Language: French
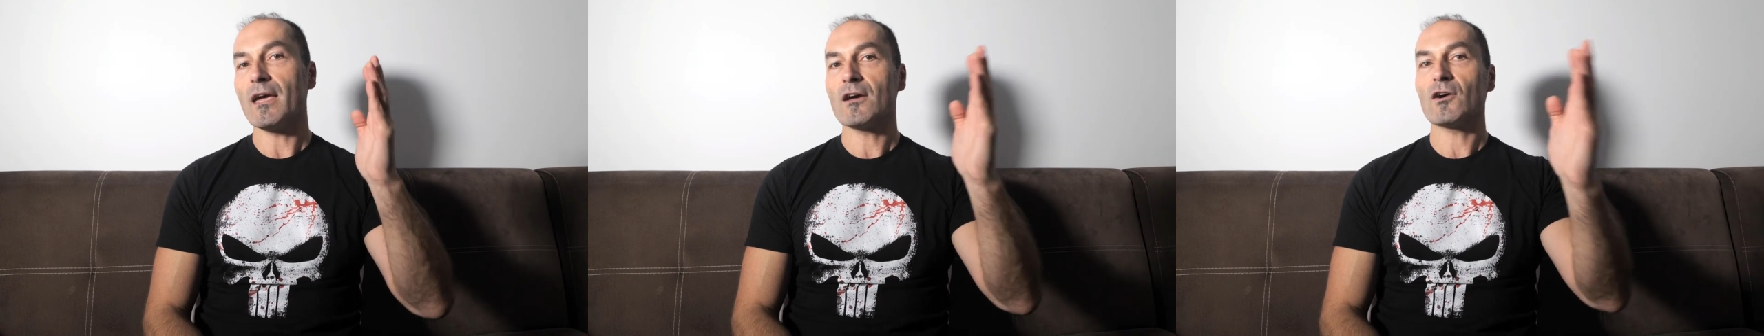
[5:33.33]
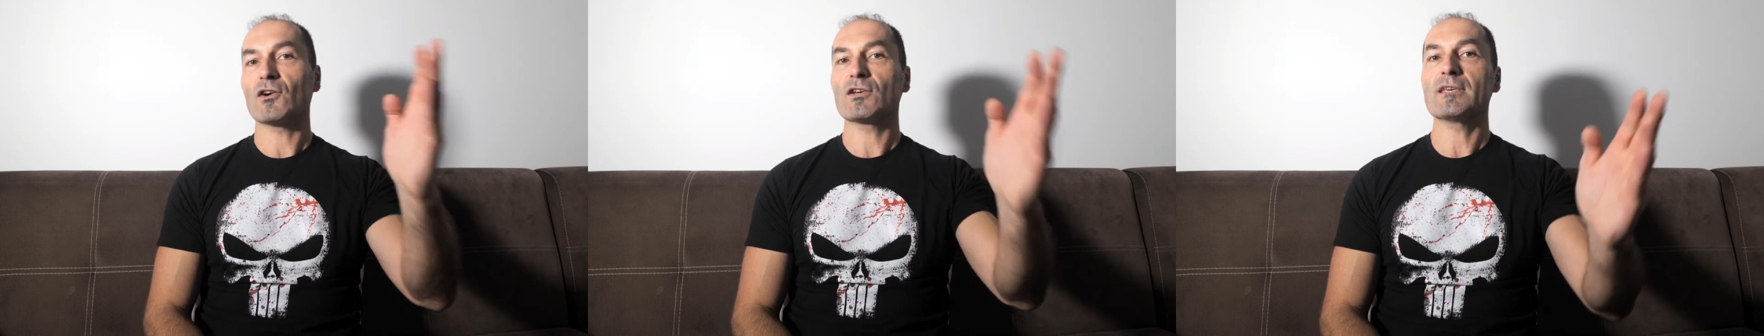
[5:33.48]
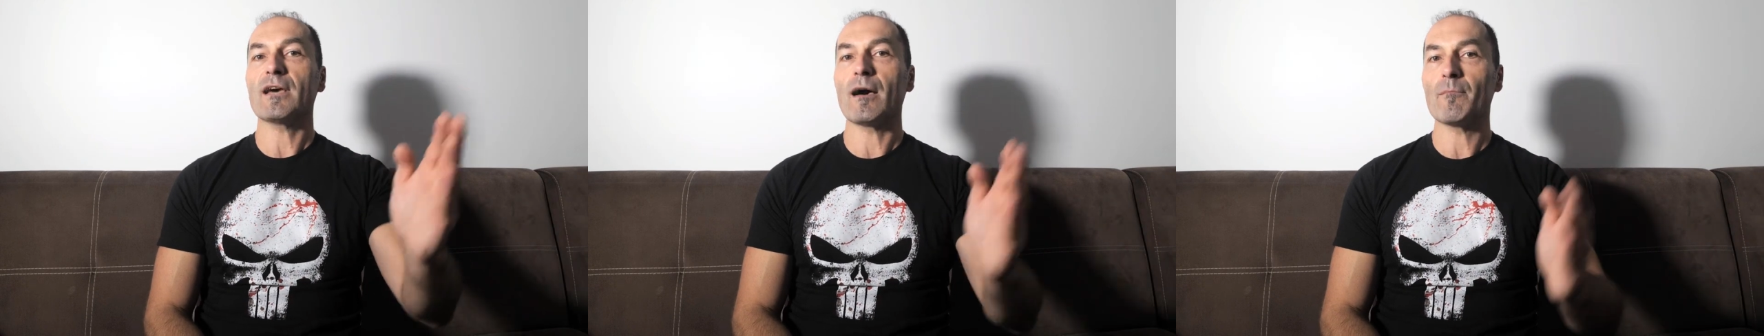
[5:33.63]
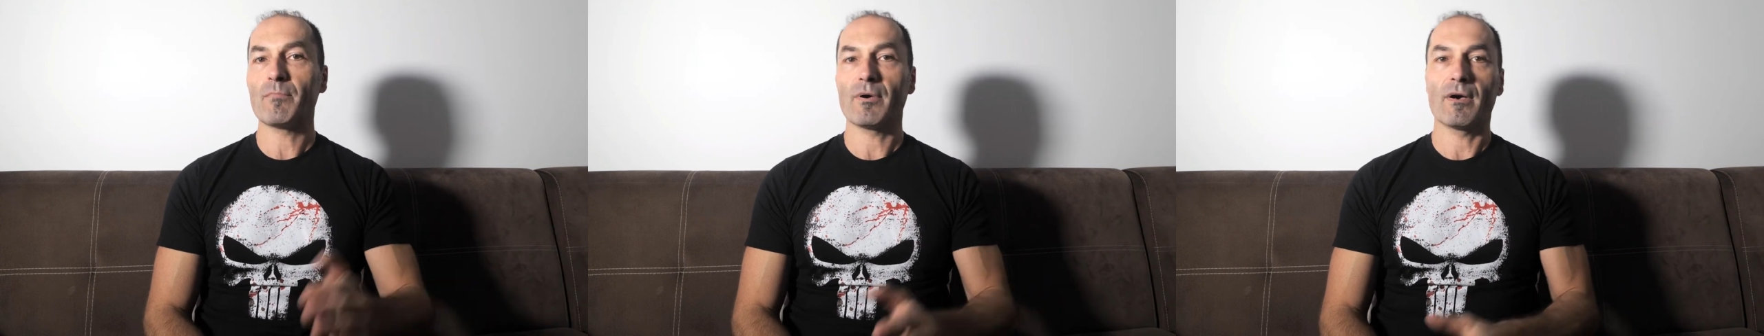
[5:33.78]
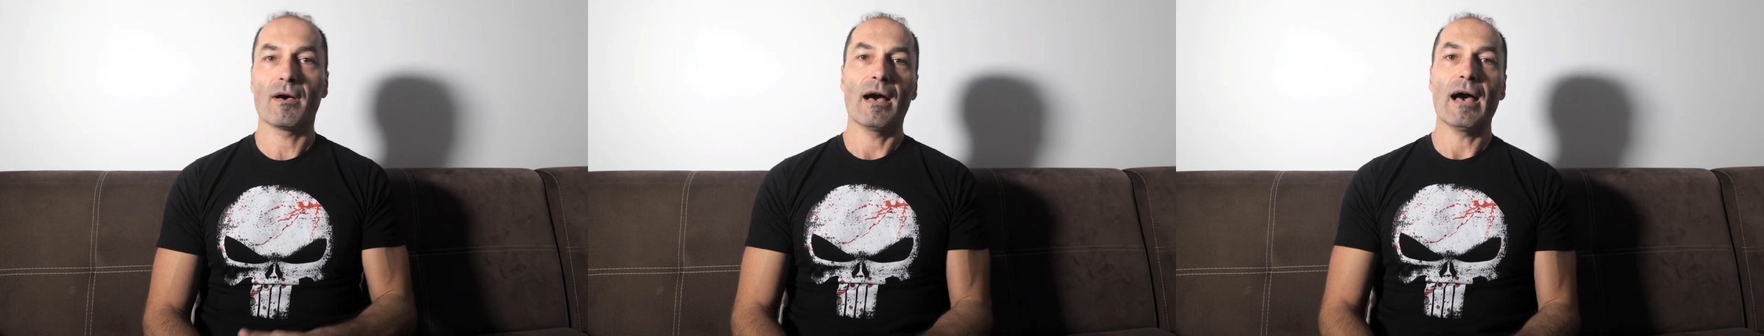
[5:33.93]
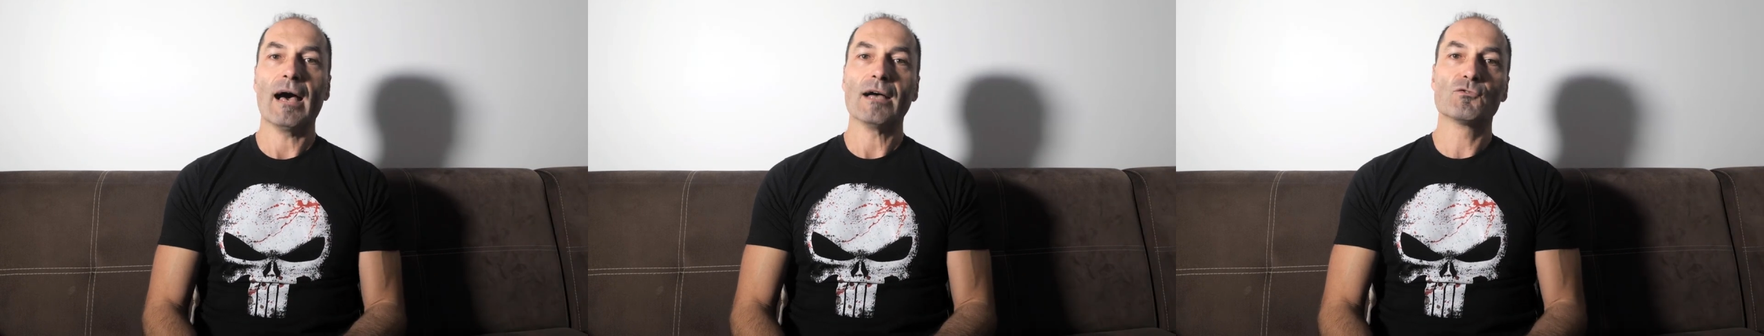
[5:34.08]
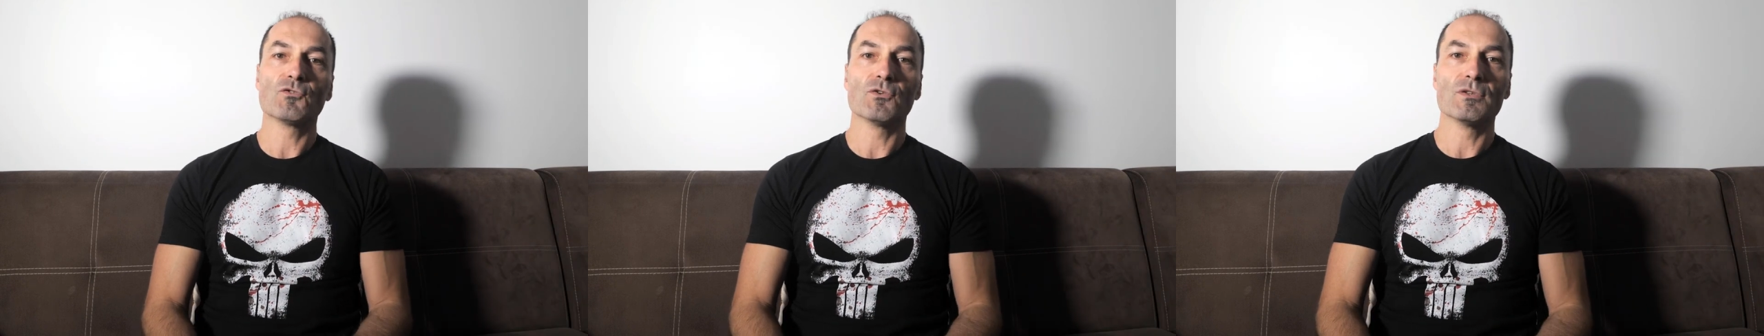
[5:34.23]
et un cap
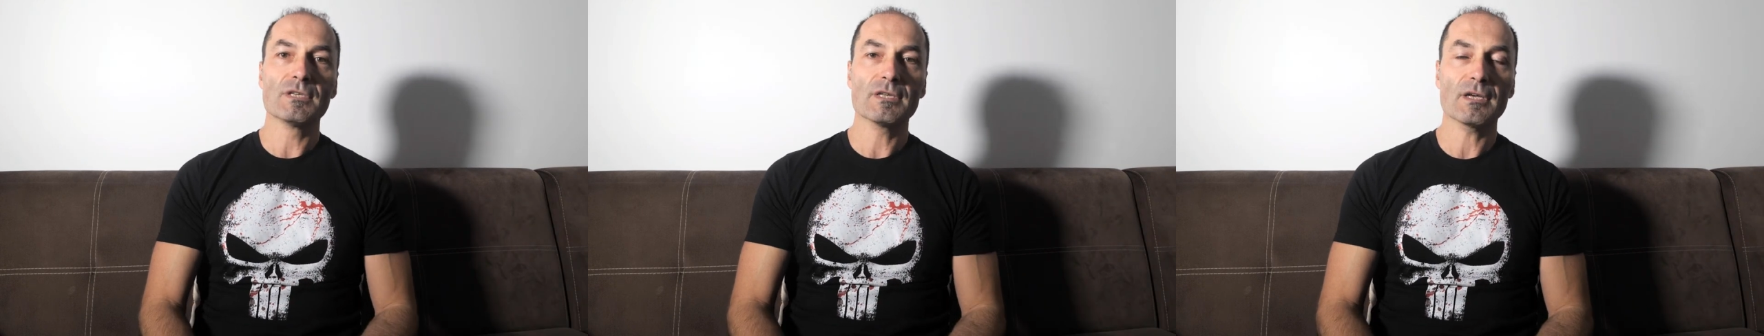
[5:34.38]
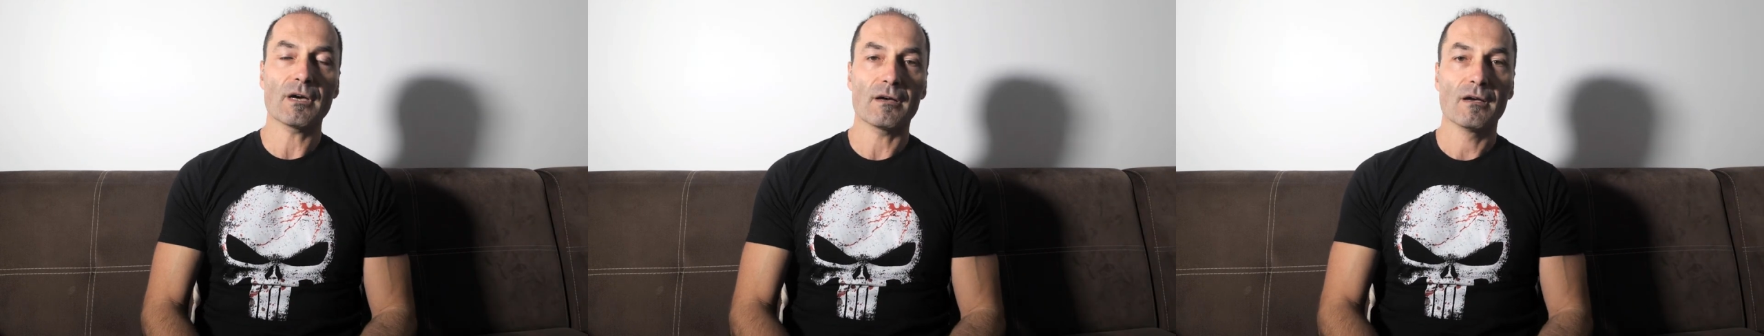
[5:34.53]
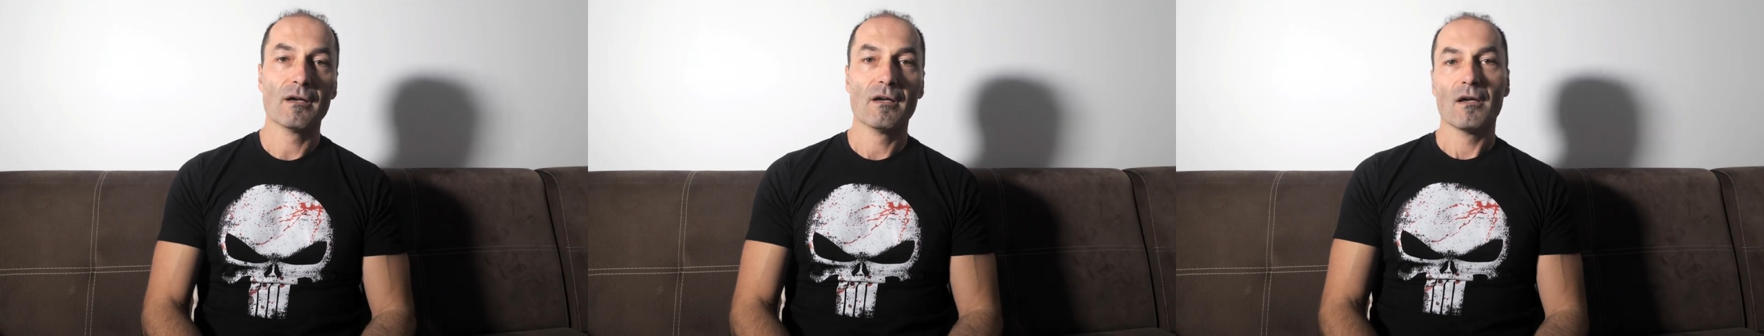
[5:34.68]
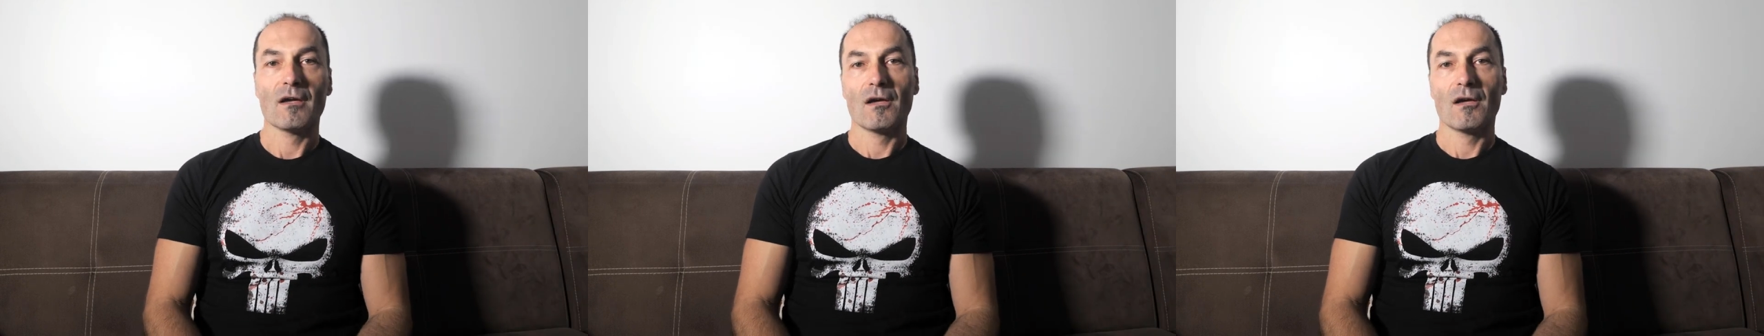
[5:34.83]
à tenir